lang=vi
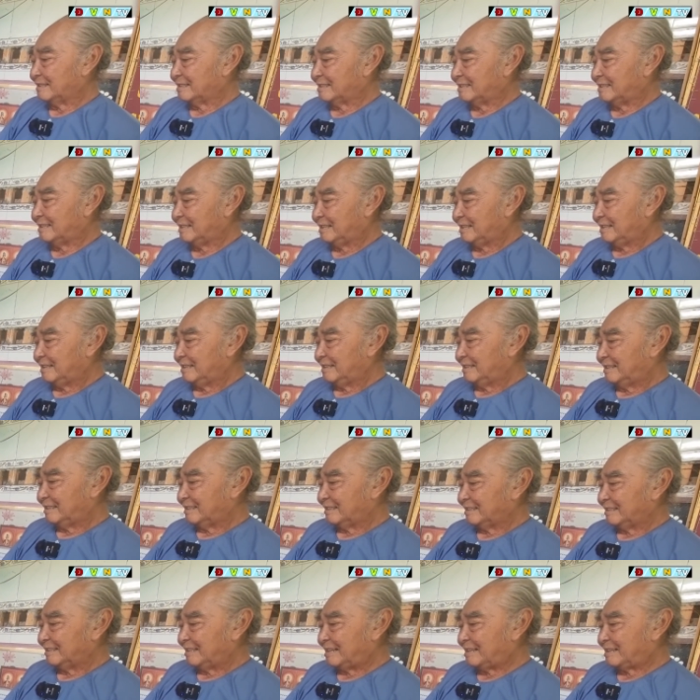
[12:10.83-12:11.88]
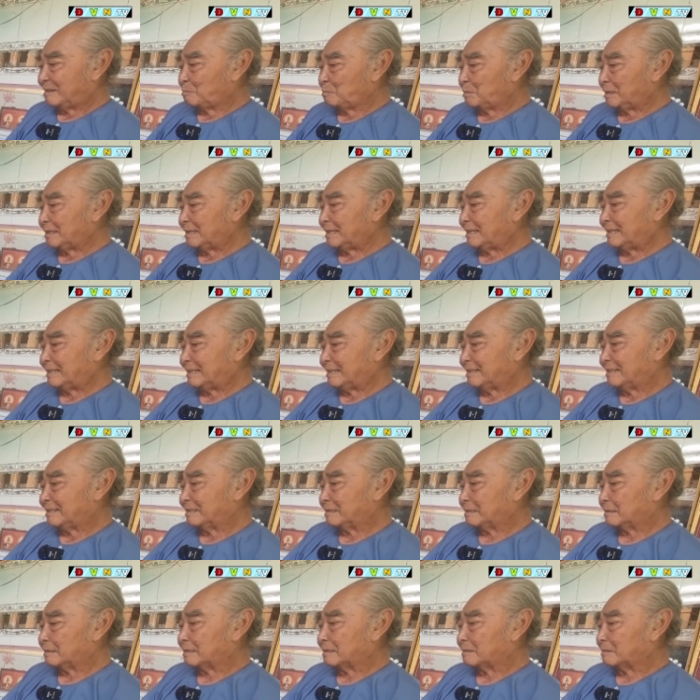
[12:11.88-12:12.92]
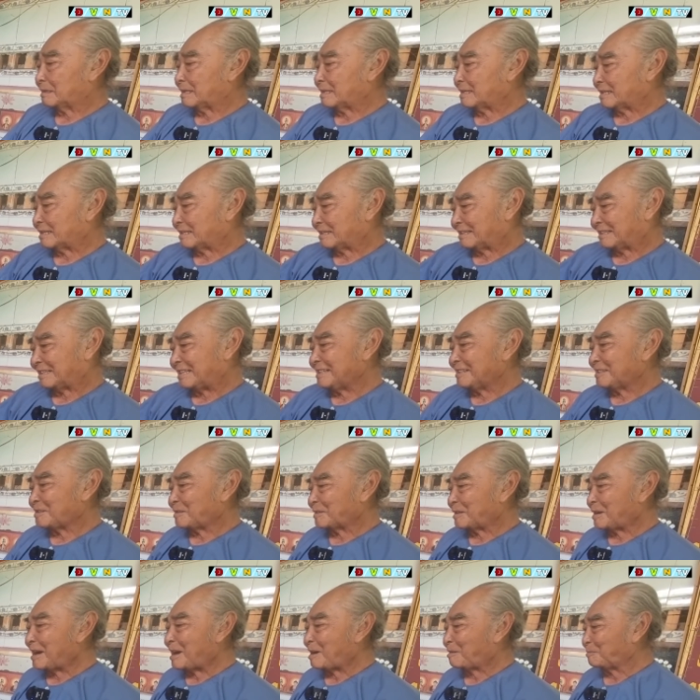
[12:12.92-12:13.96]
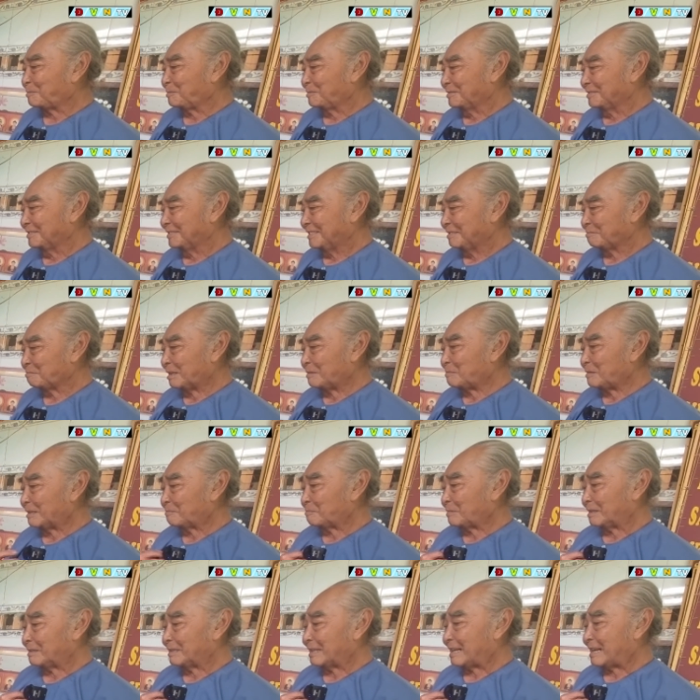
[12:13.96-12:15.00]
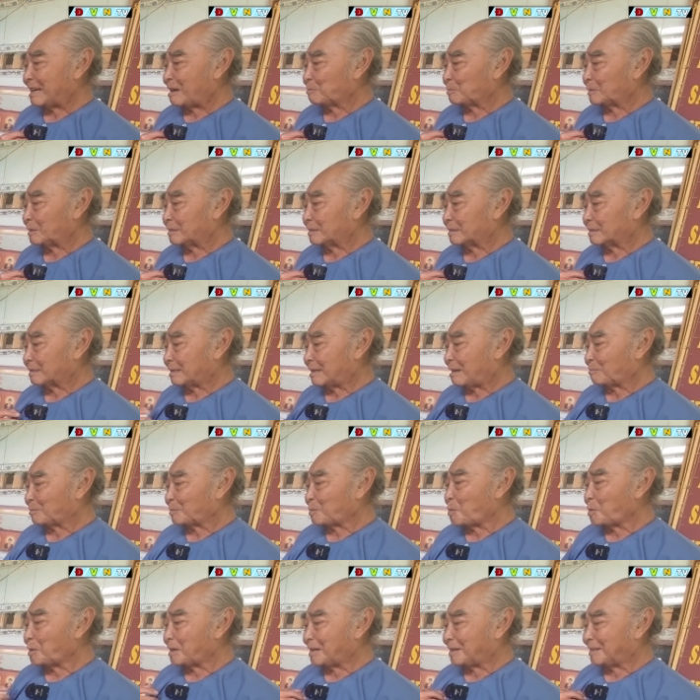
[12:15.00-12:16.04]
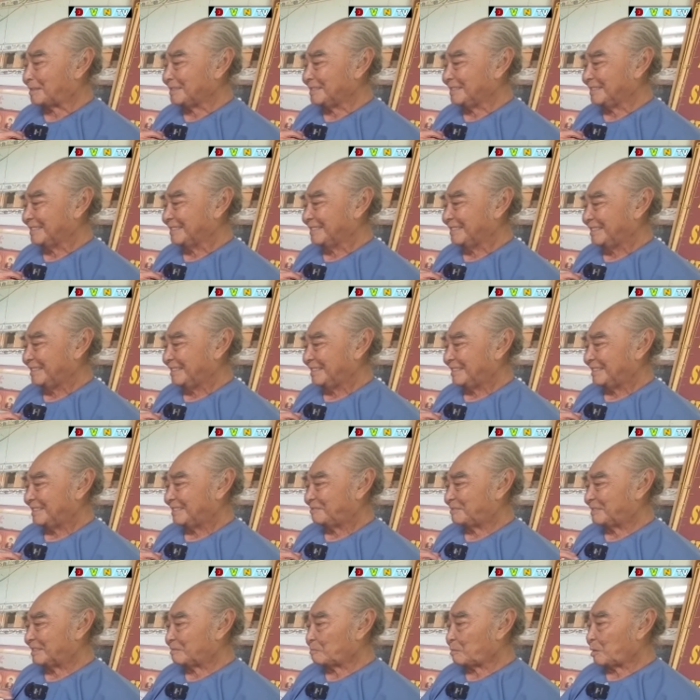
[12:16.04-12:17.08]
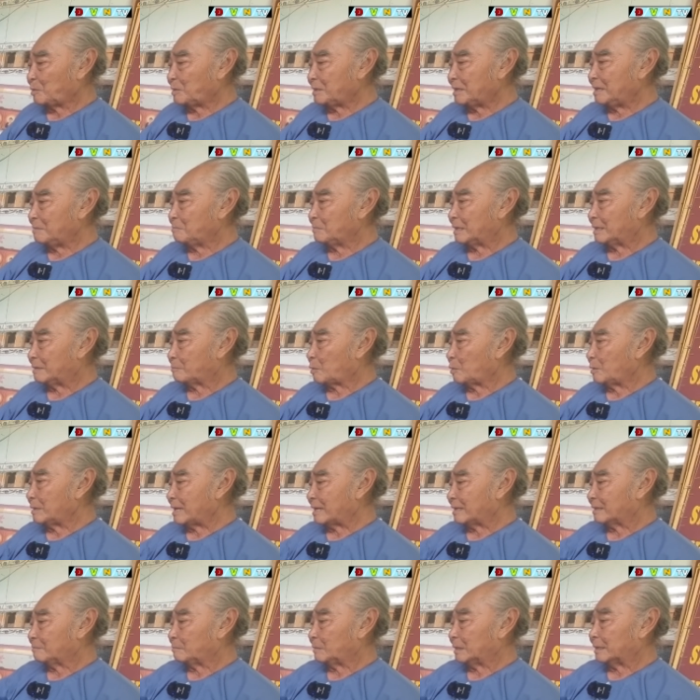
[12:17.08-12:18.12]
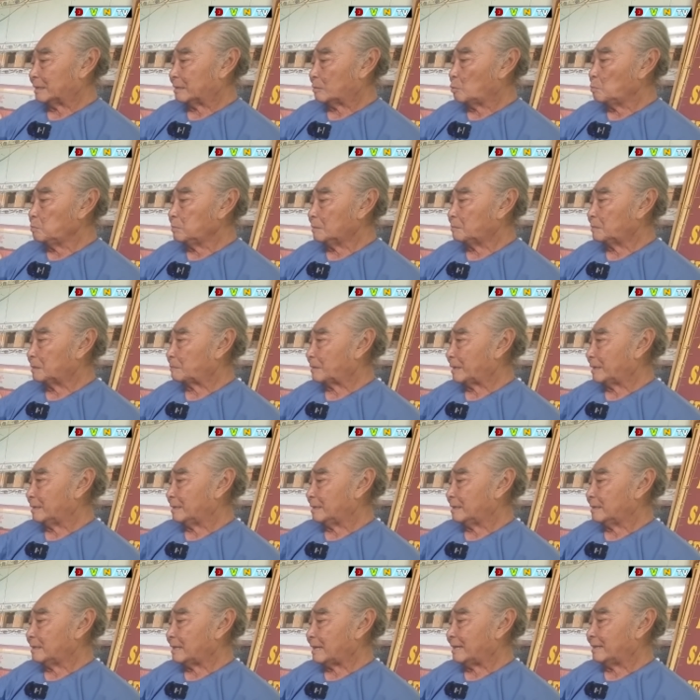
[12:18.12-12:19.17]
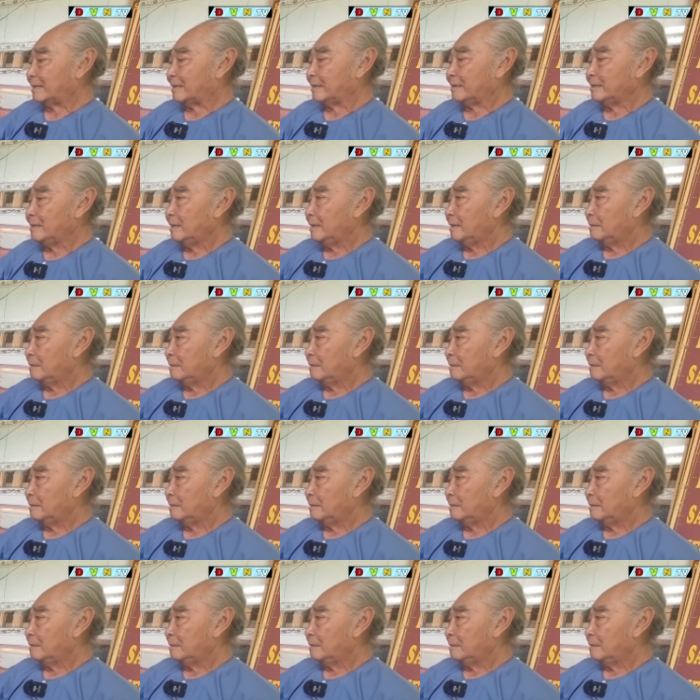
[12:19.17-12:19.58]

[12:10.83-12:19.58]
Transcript: ông ba viết ra luôn không cái này là viết cho ông đã học vì dạ. mình, mình đã học học thuộc rồi yeah. Dạ. mình mỗi đêm là mỗi lần mình cúng là mình phải đến đây để